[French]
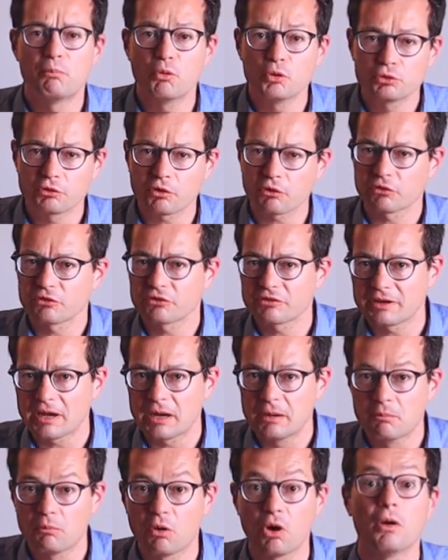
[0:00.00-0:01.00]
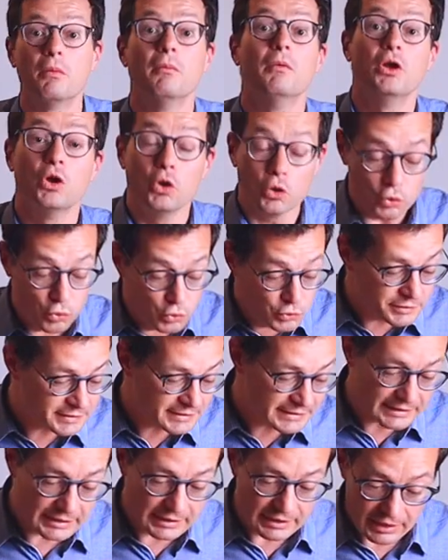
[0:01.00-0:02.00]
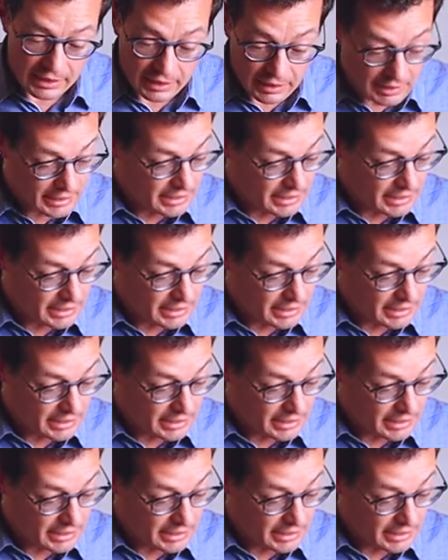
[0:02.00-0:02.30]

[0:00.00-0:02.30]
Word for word: potentiellement utile.